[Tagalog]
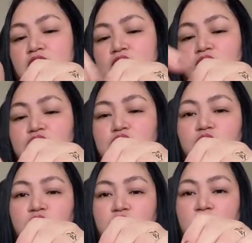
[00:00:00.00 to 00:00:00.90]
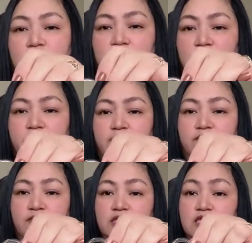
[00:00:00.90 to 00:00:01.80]
Tutusok mo. yan.
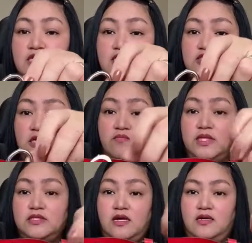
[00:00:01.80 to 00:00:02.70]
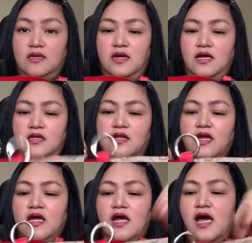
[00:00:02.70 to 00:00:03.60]
Madali siyang matanggal.
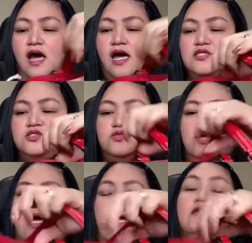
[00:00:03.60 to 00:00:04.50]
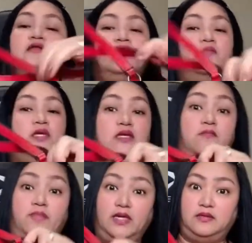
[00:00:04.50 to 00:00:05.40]
At yung aking laman
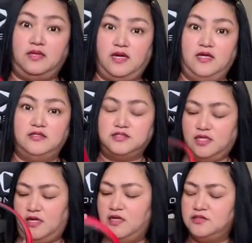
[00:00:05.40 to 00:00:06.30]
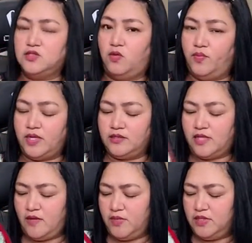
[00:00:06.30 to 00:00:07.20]
ng bag guys, eh, sobrang
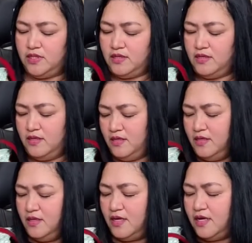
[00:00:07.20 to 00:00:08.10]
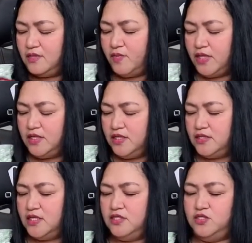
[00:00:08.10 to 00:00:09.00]
dami niya. At
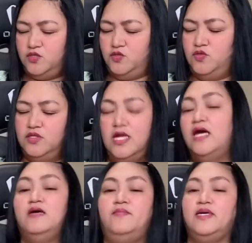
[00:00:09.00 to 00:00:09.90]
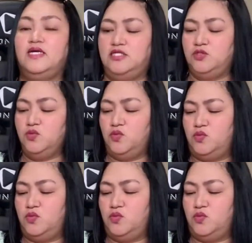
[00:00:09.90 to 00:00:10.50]
makikita ninyo na pag ganito.